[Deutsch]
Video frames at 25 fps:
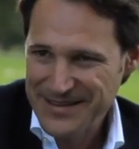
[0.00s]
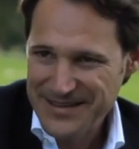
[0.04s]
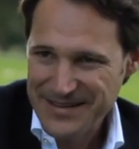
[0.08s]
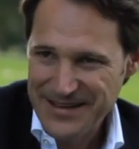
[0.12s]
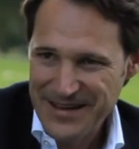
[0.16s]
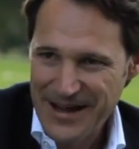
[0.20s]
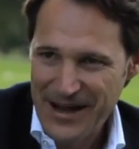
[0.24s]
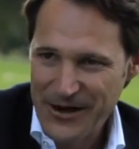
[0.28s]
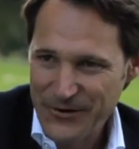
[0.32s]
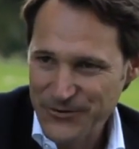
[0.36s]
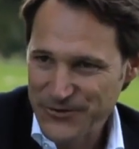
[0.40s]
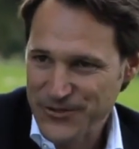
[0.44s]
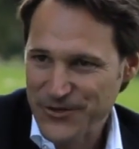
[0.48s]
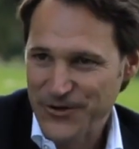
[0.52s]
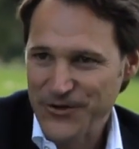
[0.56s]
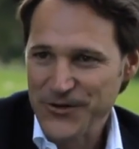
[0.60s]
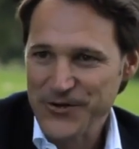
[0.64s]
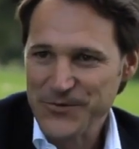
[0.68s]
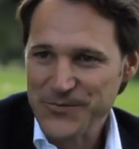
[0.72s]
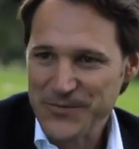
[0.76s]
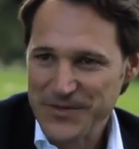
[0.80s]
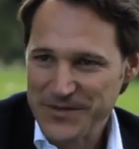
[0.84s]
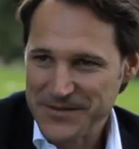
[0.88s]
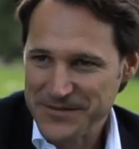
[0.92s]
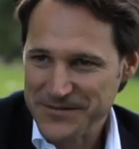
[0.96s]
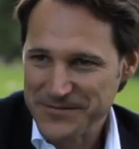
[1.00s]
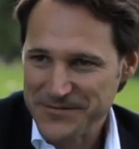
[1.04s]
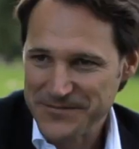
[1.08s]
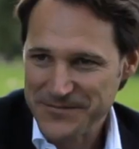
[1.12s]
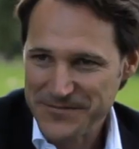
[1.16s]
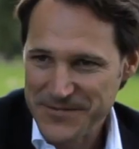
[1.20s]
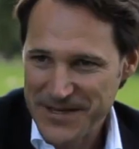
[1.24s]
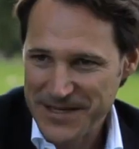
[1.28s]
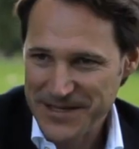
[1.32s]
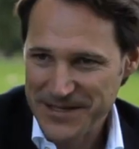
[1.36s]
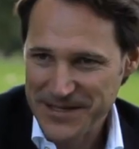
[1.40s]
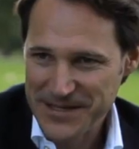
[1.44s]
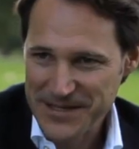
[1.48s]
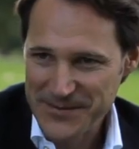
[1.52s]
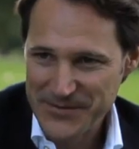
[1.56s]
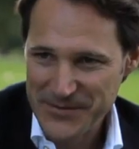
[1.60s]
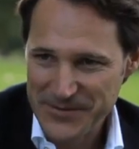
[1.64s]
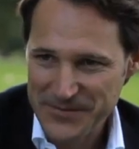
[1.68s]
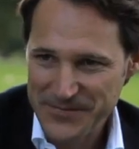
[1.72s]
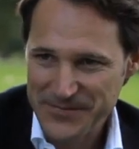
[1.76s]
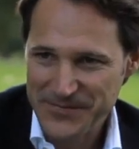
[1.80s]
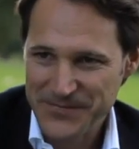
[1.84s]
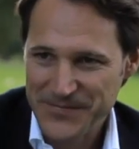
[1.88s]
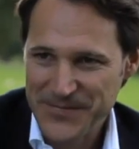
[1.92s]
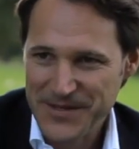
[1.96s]
ausräumen, wegnehmen.
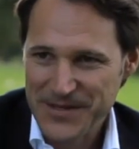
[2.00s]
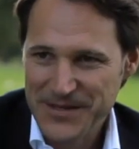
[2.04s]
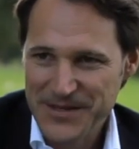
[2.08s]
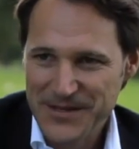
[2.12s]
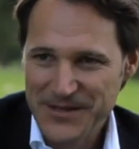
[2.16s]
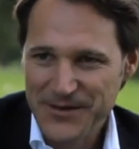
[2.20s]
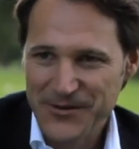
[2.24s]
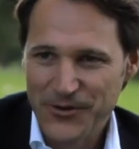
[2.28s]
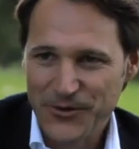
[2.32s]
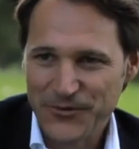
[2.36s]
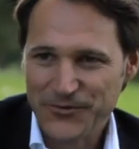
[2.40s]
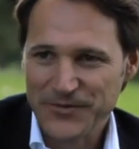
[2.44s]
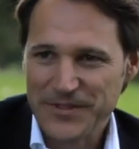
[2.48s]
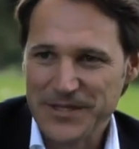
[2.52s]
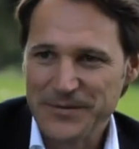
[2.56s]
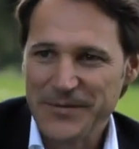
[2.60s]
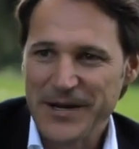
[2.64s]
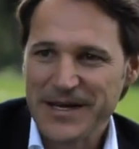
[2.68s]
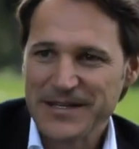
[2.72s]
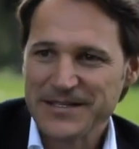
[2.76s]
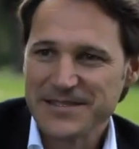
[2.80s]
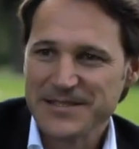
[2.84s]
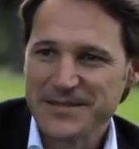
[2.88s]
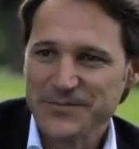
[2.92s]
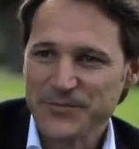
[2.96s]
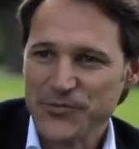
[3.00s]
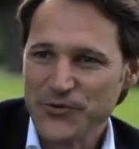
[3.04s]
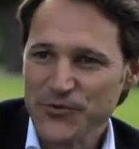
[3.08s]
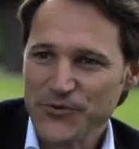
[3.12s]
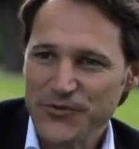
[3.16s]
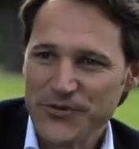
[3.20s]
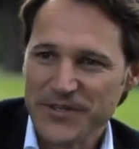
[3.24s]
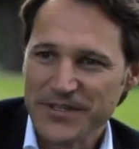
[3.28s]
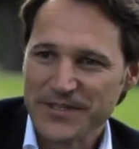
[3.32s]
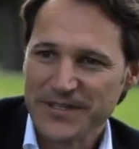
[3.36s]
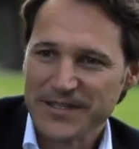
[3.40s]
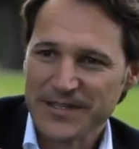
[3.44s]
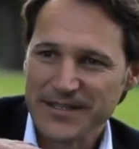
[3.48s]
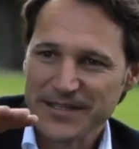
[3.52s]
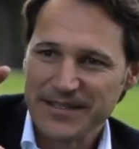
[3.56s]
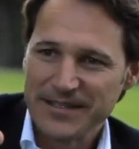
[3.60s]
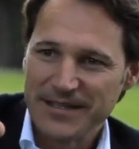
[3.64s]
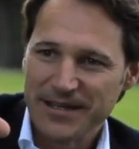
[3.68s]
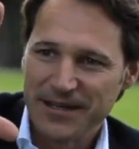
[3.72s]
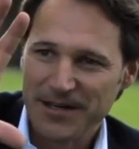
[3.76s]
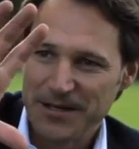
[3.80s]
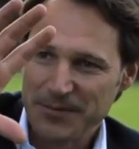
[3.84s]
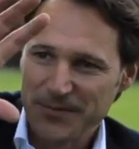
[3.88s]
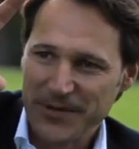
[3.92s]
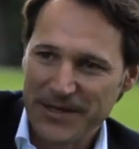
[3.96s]
Mhm. Und die meisten Bücher, die
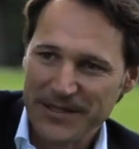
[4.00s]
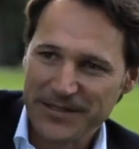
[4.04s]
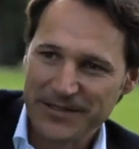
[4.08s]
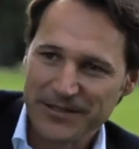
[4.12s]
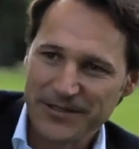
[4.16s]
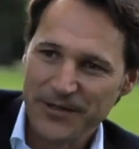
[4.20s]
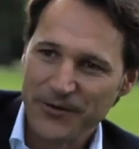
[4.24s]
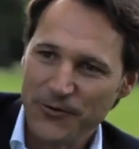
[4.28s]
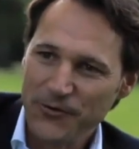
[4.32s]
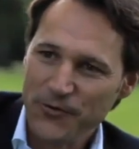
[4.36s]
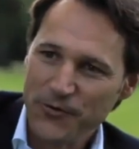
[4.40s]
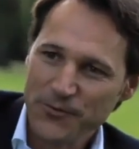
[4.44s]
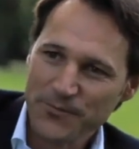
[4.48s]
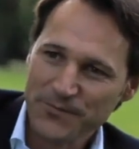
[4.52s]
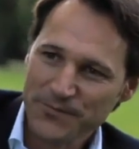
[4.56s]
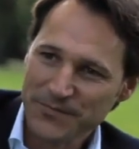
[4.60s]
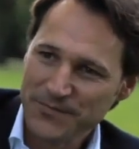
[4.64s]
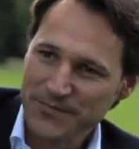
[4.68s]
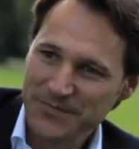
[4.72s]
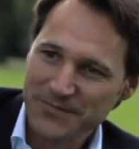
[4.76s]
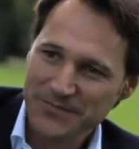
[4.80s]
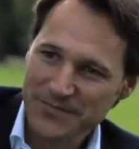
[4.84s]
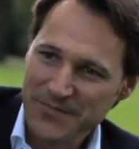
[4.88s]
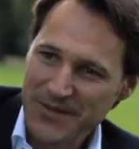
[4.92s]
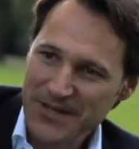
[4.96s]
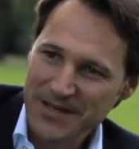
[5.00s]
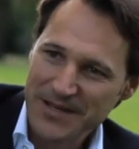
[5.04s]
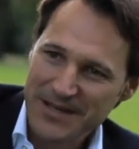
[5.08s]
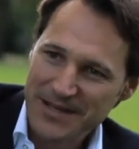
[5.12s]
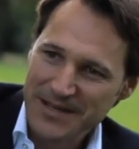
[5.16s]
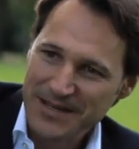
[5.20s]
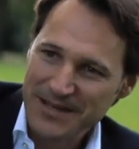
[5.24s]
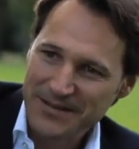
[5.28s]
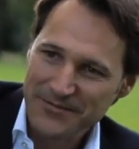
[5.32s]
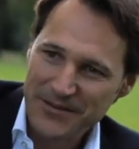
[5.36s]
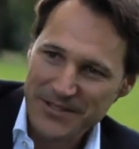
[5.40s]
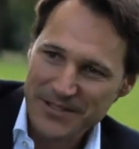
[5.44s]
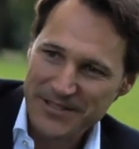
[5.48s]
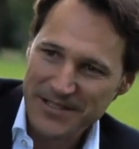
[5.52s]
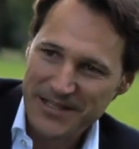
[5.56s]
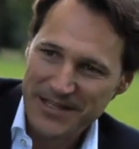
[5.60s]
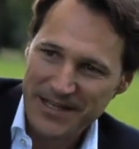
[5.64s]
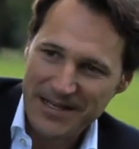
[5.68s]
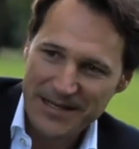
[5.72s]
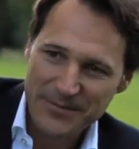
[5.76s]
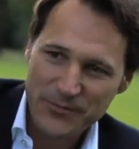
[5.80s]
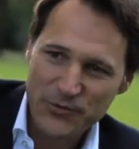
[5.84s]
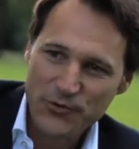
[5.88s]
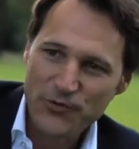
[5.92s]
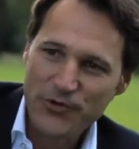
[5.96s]
arbeiten da oben wenn Sie in
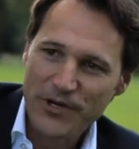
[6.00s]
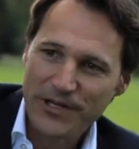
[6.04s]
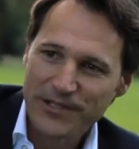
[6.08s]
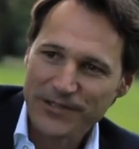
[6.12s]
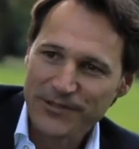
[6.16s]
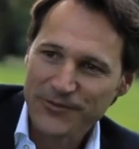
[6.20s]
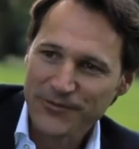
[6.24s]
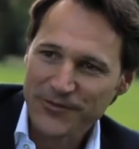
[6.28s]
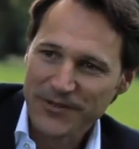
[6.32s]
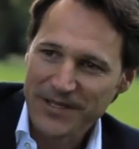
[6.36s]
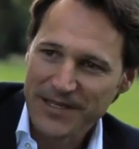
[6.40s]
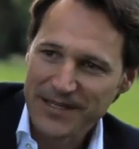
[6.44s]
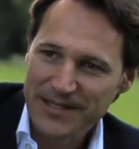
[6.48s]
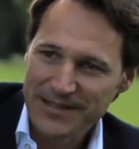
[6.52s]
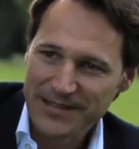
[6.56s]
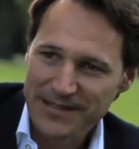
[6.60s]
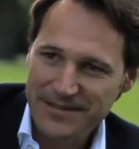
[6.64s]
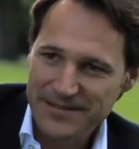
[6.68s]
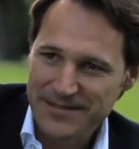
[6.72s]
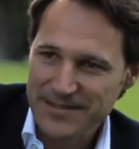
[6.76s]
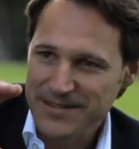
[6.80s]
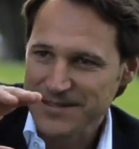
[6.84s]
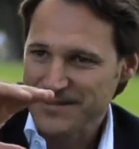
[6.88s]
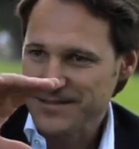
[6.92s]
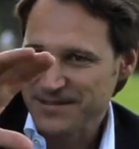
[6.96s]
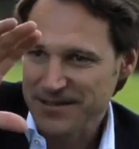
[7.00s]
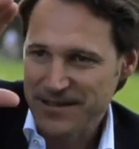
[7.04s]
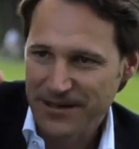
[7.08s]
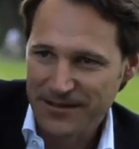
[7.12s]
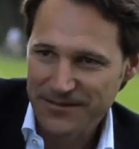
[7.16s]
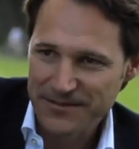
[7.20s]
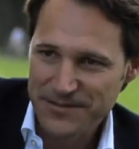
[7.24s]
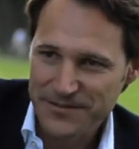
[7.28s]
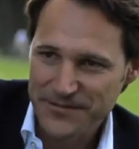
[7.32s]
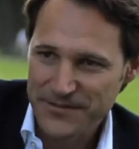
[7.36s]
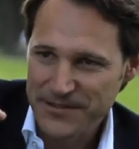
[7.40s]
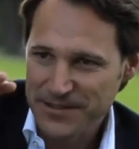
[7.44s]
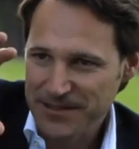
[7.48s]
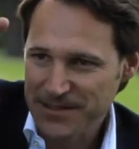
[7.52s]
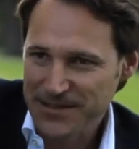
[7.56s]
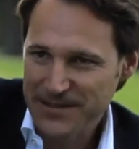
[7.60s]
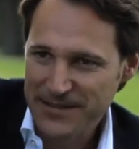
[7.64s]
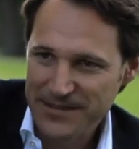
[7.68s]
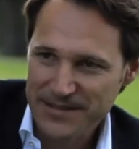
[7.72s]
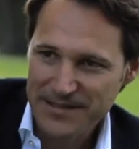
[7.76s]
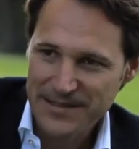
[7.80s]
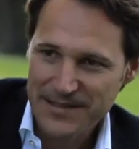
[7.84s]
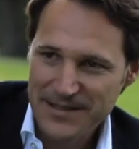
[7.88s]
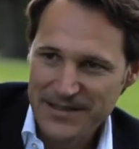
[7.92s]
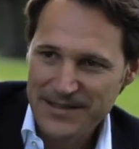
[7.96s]
eine Buchhandlung gehen, dann sehen Sie ganz viele
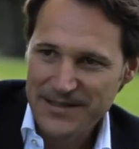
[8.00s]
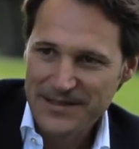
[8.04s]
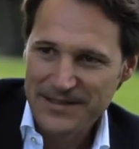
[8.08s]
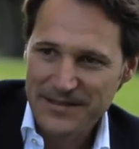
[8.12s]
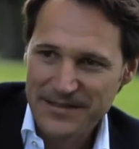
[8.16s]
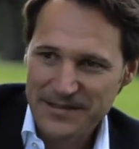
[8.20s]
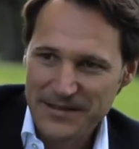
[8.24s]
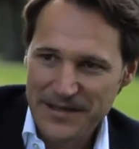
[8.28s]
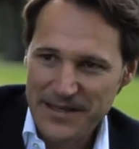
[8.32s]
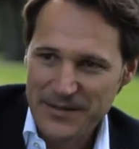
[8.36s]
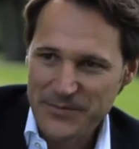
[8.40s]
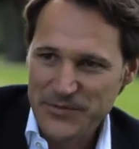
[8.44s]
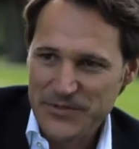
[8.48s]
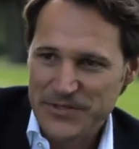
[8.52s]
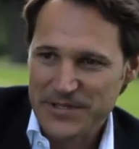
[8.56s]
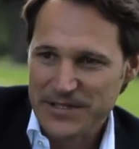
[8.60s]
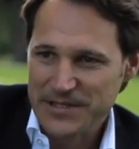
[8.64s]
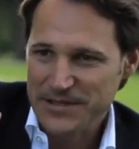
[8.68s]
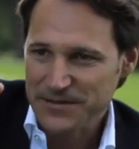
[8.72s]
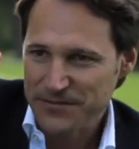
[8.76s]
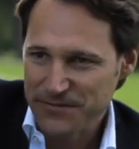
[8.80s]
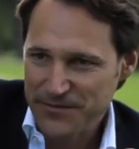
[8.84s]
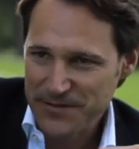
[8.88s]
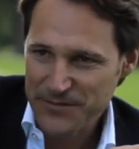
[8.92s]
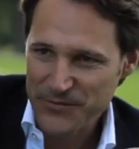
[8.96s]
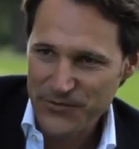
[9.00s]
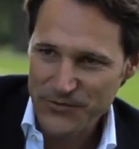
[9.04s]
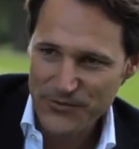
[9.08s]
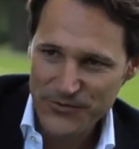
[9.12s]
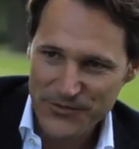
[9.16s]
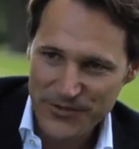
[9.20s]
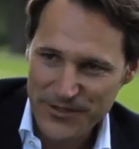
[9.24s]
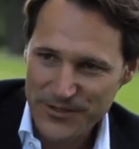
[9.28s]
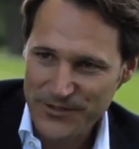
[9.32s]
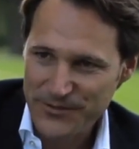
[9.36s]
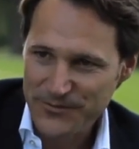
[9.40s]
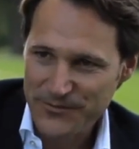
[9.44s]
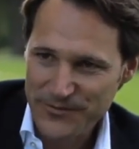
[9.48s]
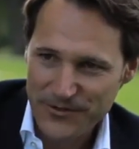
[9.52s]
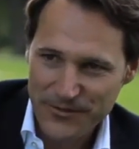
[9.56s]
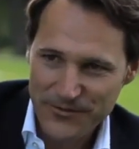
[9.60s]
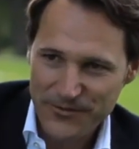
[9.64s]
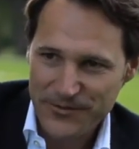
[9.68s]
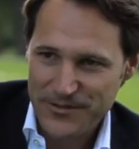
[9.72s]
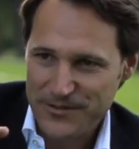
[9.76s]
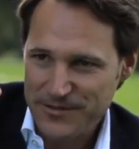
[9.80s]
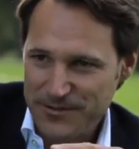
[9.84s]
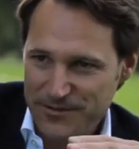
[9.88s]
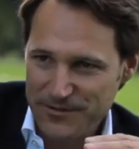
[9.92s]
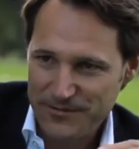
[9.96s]
Lebenshilfebücher und
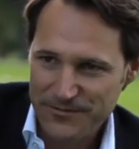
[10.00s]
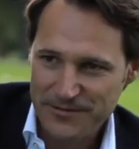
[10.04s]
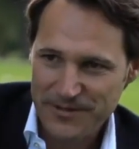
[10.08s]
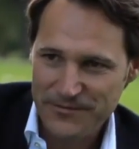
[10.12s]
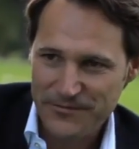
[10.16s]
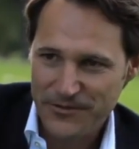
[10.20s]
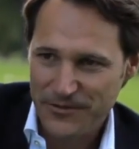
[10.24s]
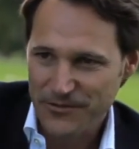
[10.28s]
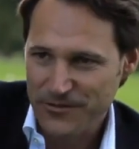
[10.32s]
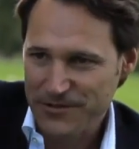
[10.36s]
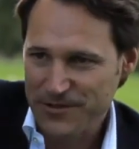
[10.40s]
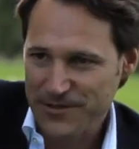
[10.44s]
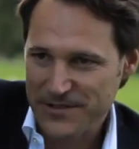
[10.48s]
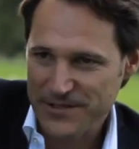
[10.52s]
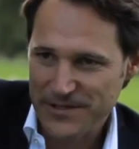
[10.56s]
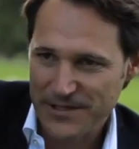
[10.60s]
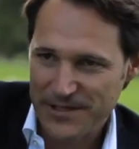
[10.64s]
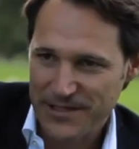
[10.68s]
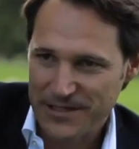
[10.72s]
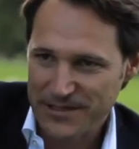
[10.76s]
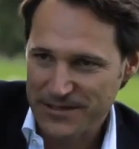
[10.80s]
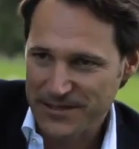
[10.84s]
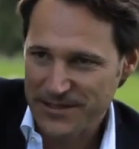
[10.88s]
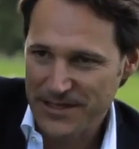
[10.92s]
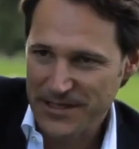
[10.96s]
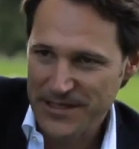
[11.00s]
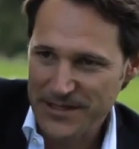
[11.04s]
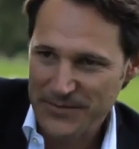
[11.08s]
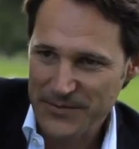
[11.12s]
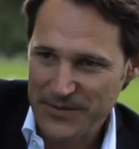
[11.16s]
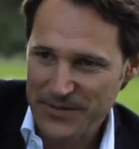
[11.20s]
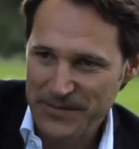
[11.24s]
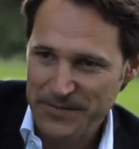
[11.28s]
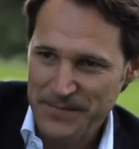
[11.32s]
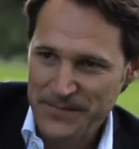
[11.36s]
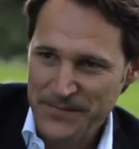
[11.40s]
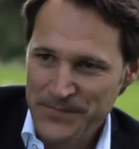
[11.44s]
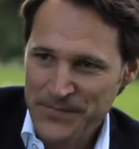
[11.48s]
Glücks- und Erfolgsratgeber.